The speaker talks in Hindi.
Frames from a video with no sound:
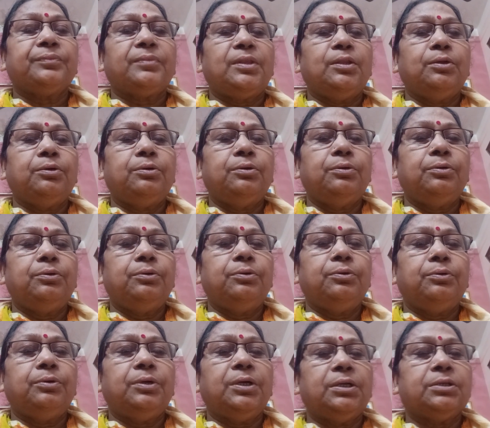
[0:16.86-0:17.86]

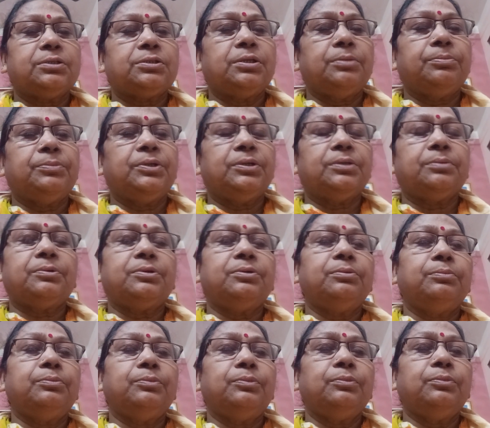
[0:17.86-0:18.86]
तो हाँ समर
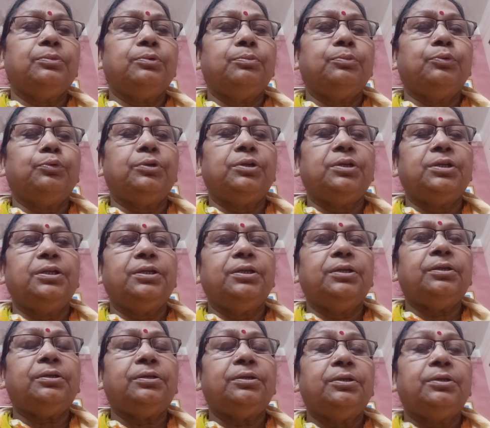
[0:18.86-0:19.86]
को बोल रहे
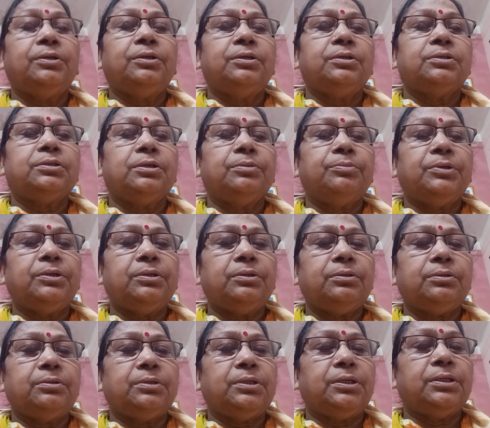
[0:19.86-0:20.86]
हैं समर
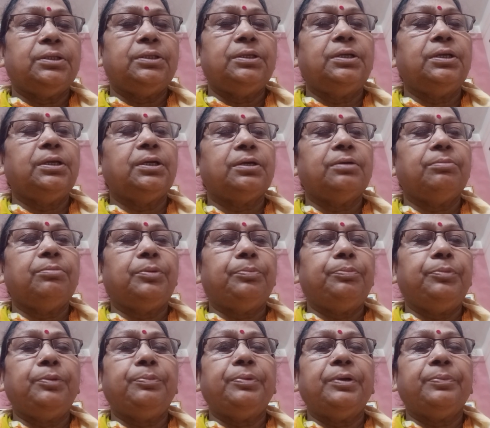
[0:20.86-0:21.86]
धरदिगा का
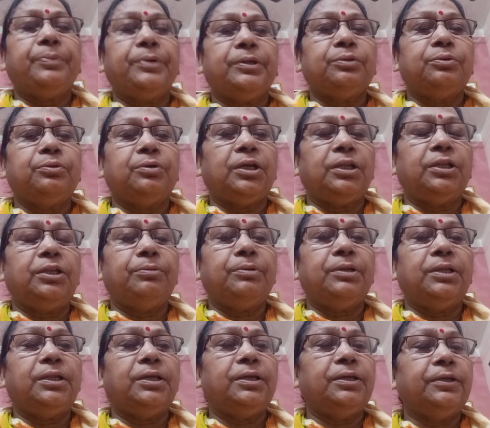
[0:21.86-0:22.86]
मम्मी पापा तो आने
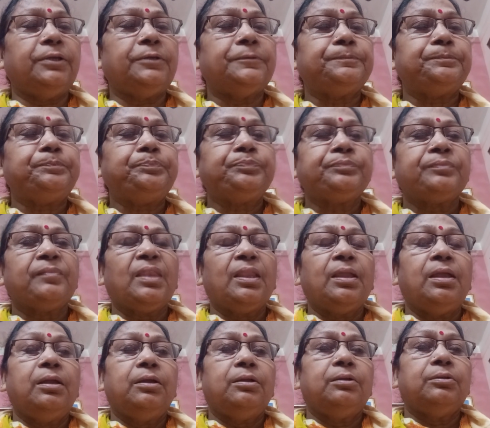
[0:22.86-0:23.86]
वाला है
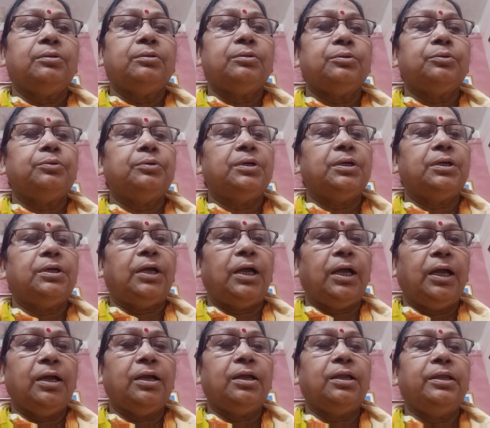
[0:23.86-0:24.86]
तो हाँ
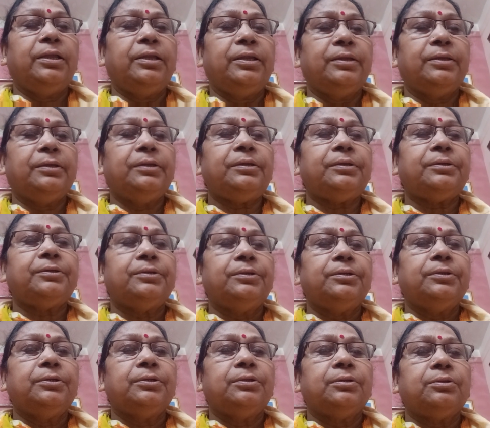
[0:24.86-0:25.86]
आ गए हैं
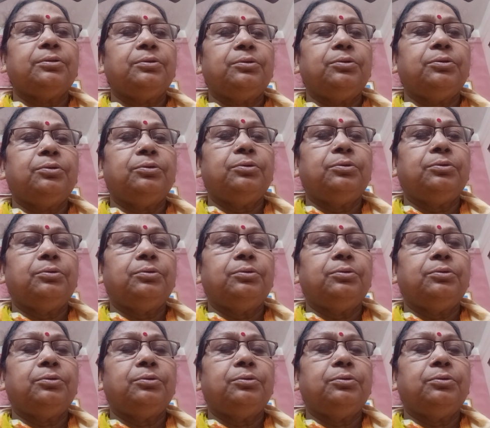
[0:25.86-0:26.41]
तो